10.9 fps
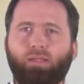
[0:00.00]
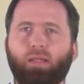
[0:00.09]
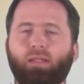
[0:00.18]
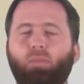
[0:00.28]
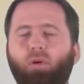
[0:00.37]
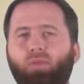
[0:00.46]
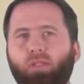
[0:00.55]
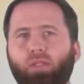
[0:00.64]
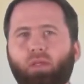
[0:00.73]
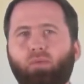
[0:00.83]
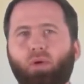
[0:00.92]
Als er selber
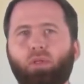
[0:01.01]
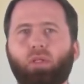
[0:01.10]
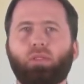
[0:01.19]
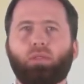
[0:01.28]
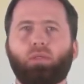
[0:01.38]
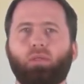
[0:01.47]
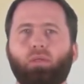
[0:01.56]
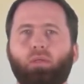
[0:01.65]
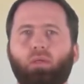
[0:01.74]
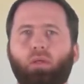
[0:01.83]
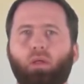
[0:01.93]
40 geworden ist,
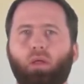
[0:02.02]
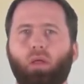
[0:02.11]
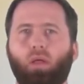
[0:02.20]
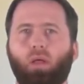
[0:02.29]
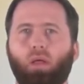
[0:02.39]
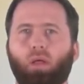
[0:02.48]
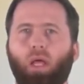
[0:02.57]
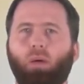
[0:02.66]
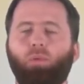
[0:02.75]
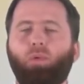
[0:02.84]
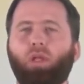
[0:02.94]

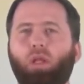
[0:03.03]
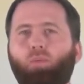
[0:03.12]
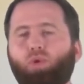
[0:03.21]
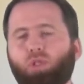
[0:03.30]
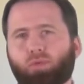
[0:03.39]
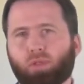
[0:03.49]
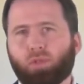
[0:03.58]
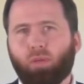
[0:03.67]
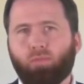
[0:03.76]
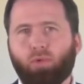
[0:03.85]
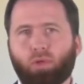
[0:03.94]
kam er mit einer Botschaft zu
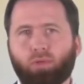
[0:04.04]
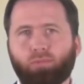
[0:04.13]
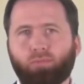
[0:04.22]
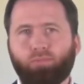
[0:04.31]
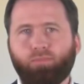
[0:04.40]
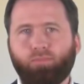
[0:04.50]
seinem Volk.